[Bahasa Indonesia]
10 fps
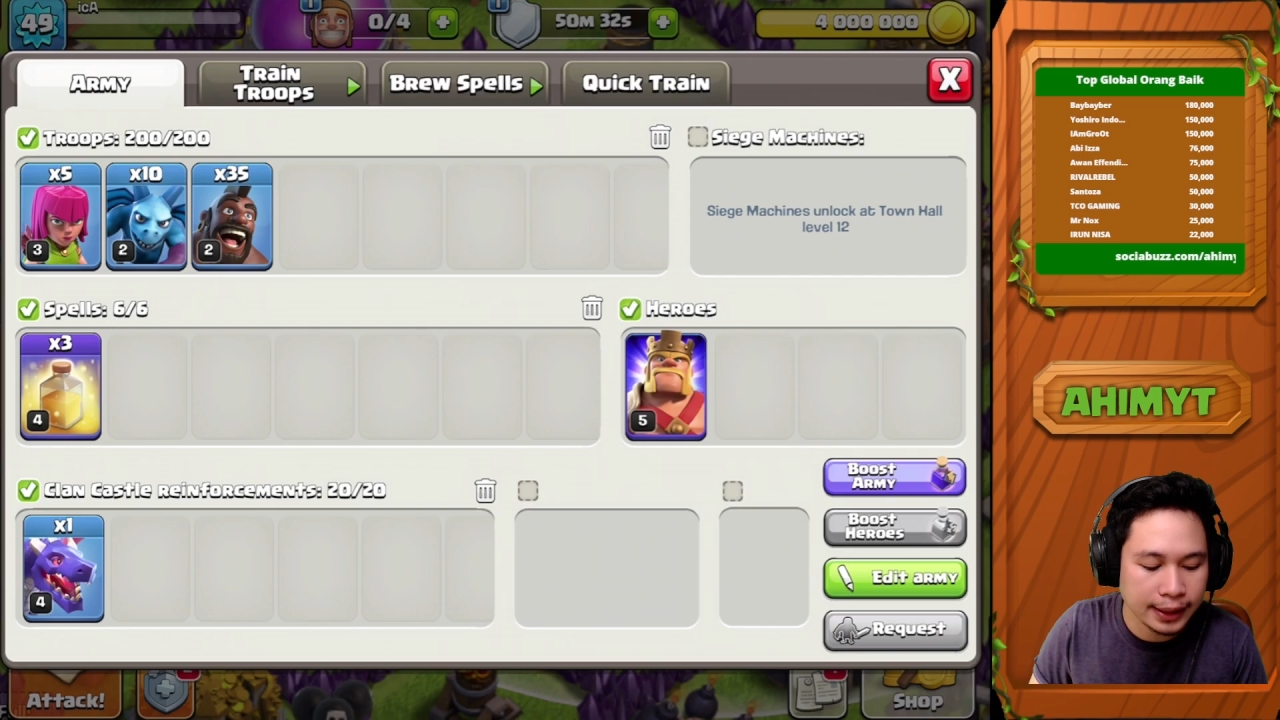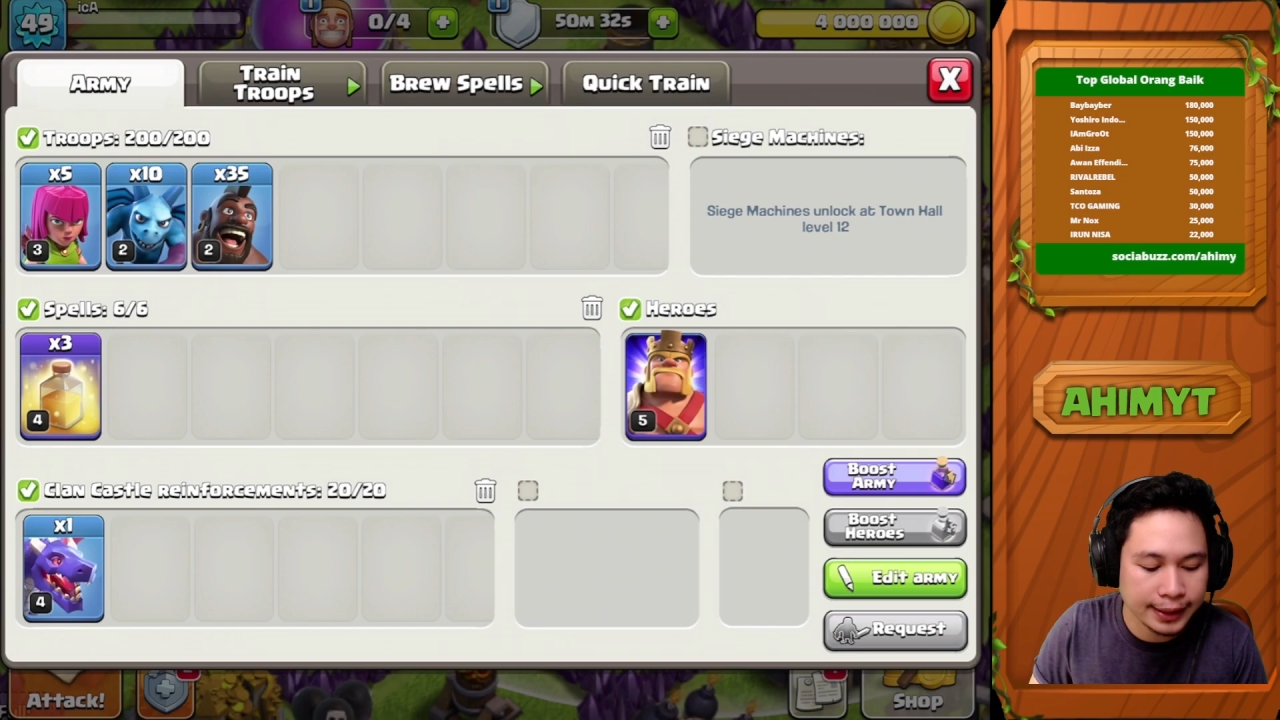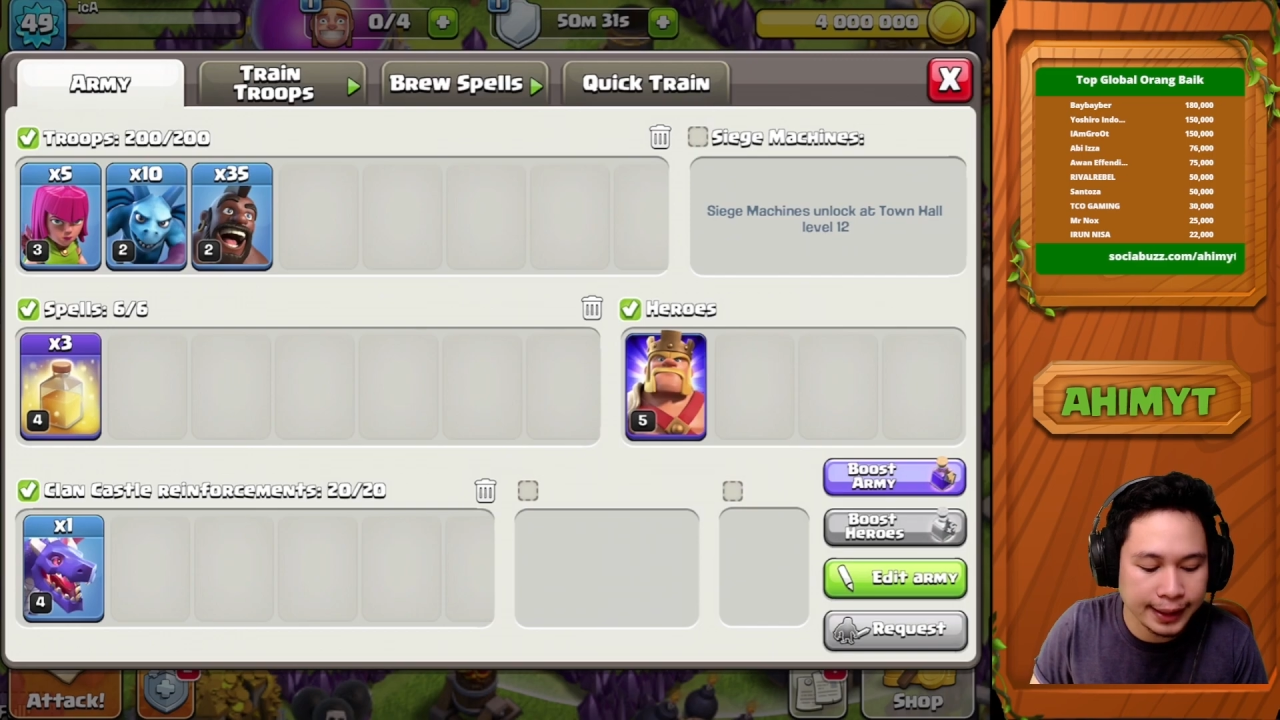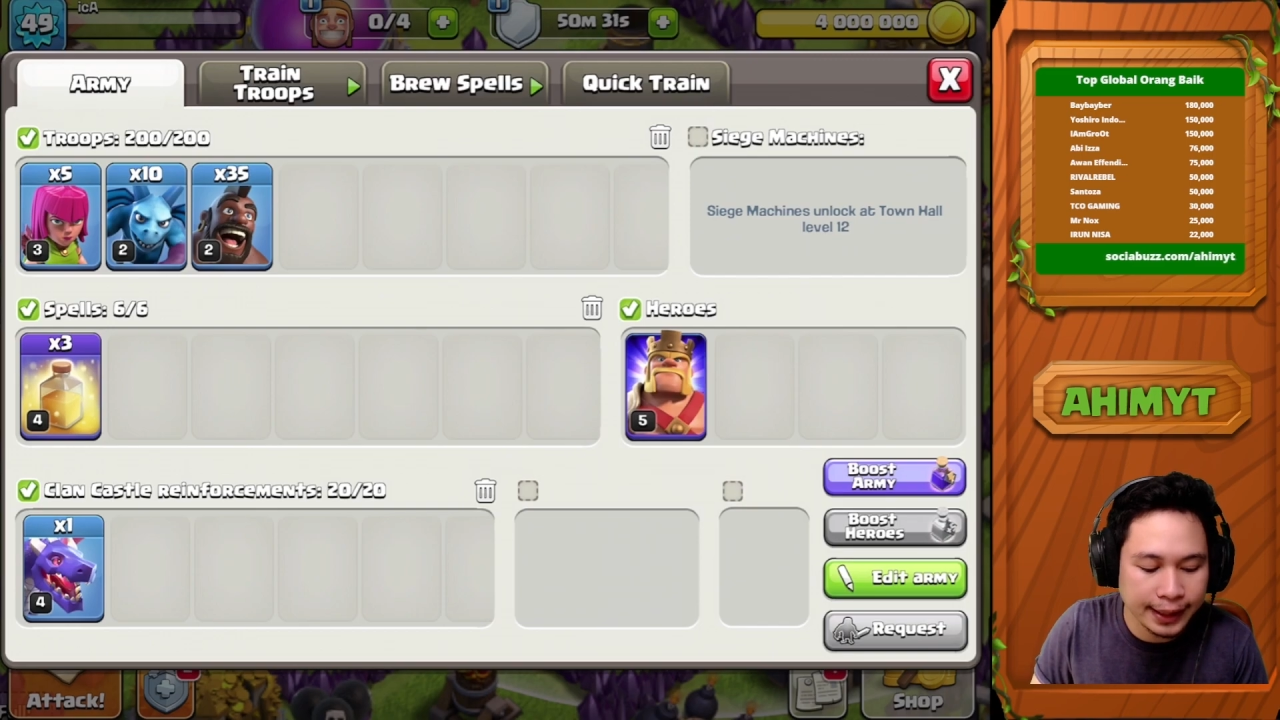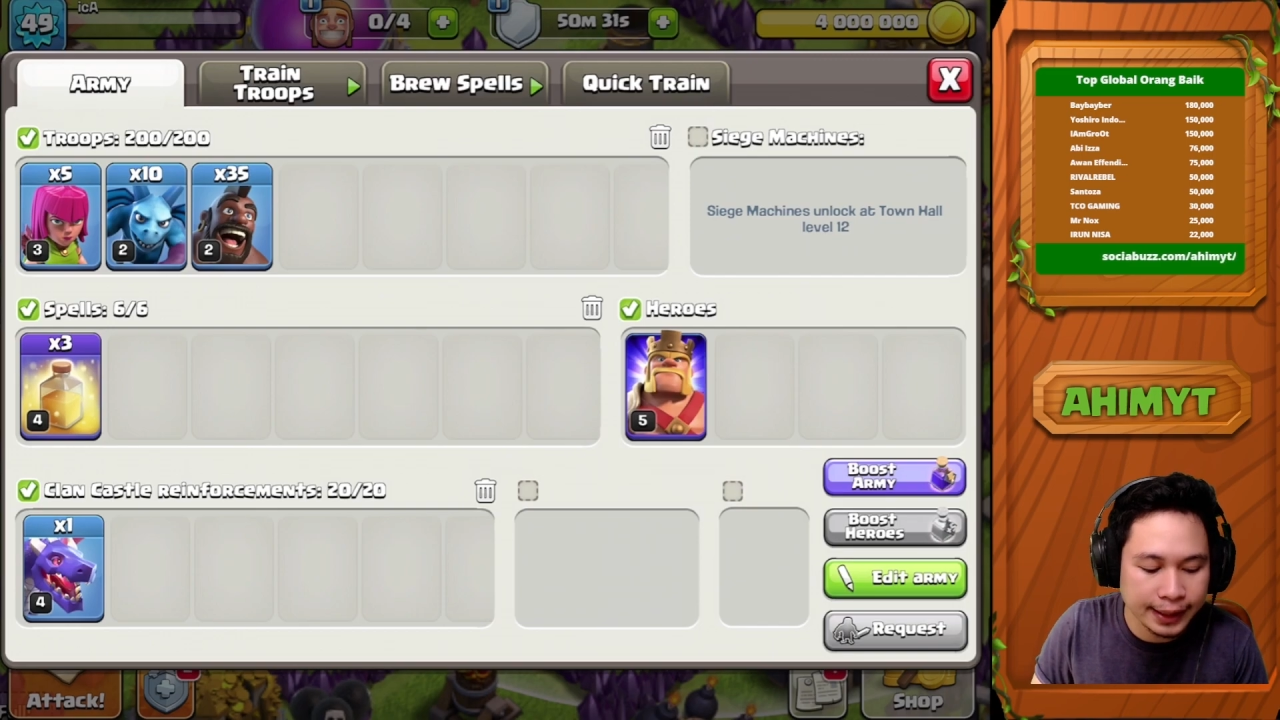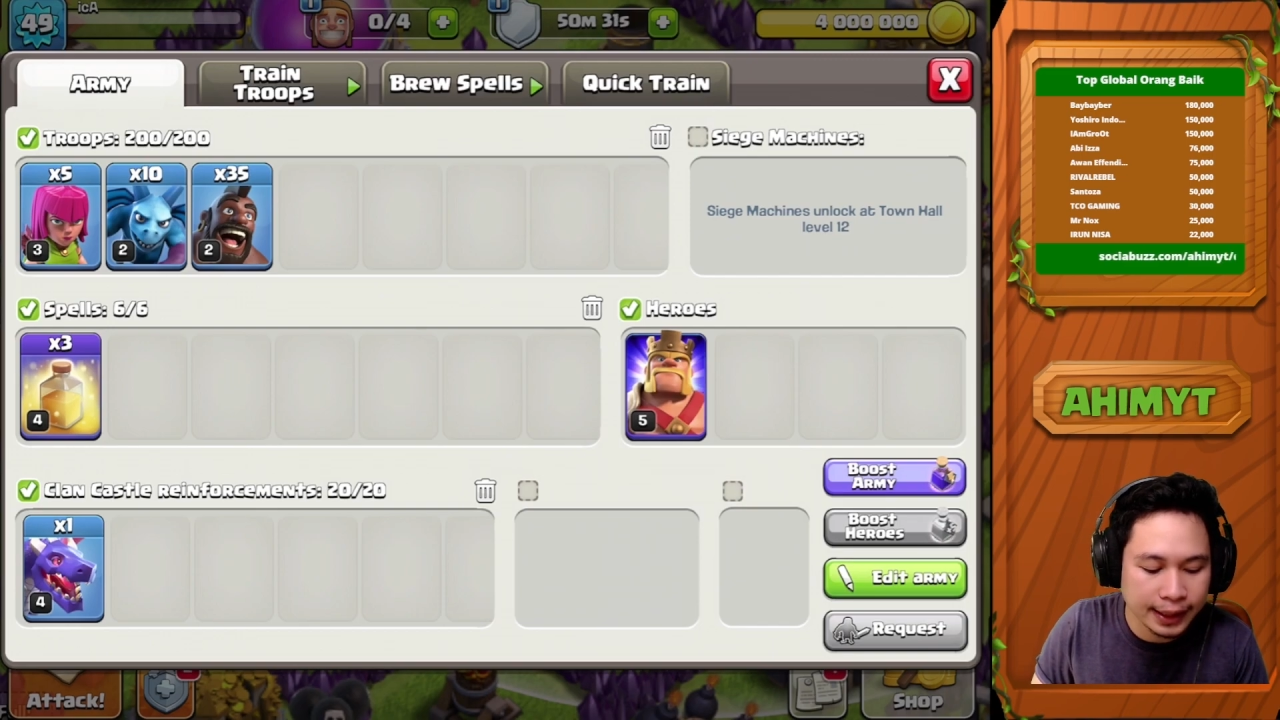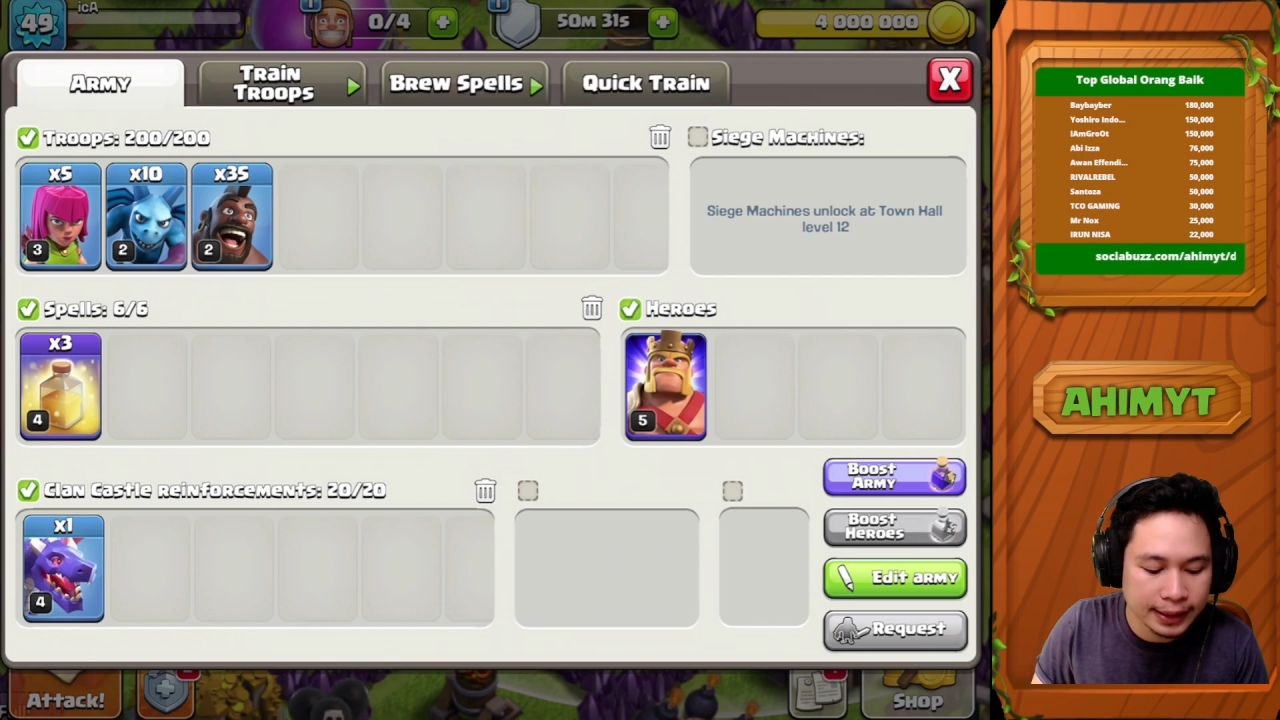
isi kalian